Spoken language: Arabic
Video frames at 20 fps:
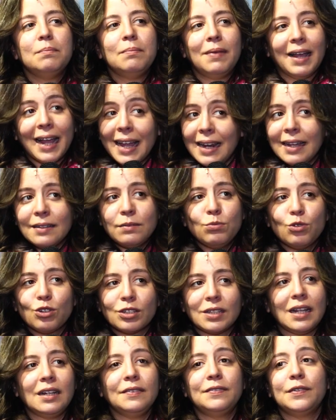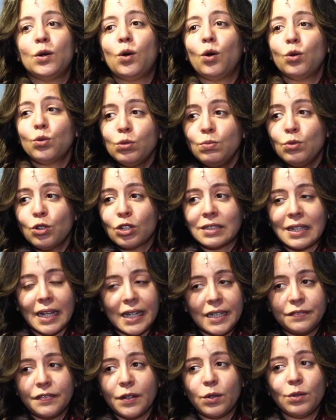مجالات مختلفة وعروض
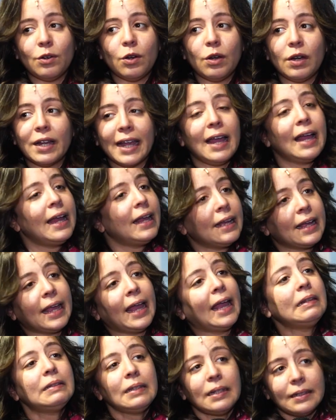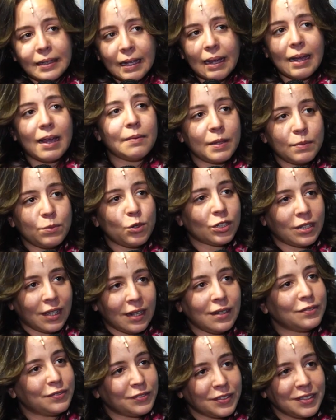مختلفة وجهات إنتاج كمان
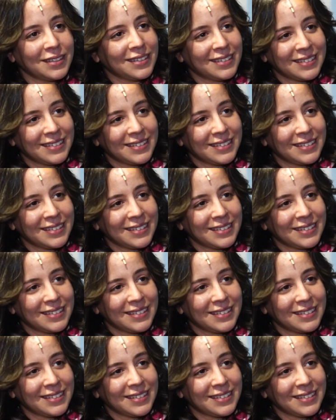مختلفة